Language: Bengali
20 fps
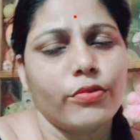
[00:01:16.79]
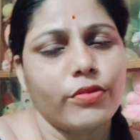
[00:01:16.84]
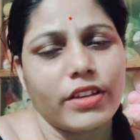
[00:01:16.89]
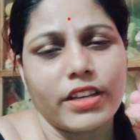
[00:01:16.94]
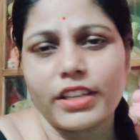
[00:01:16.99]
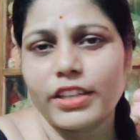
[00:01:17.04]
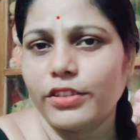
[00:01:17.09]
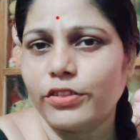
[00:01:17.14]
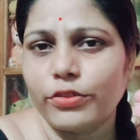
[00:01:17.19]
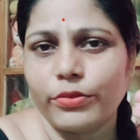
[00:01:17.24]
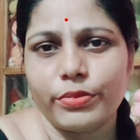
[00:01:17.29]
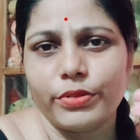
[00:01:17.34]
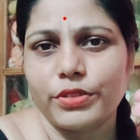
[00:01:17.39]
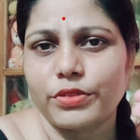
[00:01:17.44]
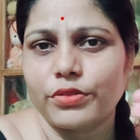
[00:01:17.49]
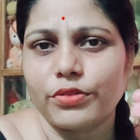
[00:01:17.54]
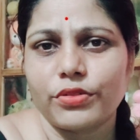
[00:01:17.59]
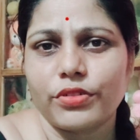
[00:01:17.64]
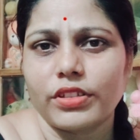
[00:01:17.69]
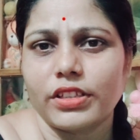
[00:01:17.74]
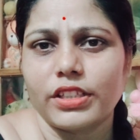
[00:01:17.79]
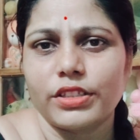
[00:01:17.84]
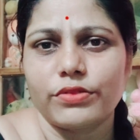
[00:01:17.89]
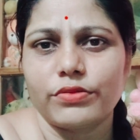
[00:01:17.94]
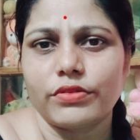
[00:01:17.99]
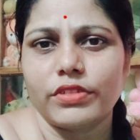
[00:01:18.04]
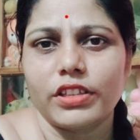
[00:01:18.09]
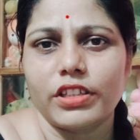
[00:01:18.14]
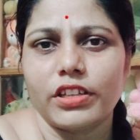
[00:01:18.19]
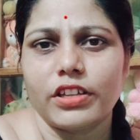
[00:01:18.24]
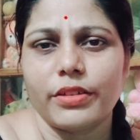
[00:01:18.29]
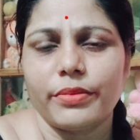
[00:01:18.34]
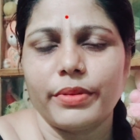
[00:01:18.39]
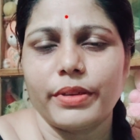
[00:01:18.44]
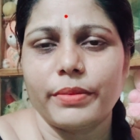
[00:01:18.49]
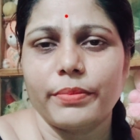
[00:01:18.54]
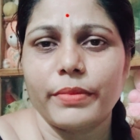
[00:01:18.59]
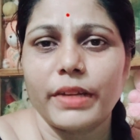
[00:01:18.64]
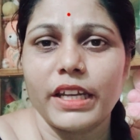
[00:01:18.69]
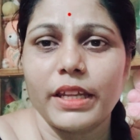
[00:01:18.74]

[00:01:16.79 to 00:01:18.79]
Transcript: ওকে কিন্তু ভীষণ কথা শুনতে হবে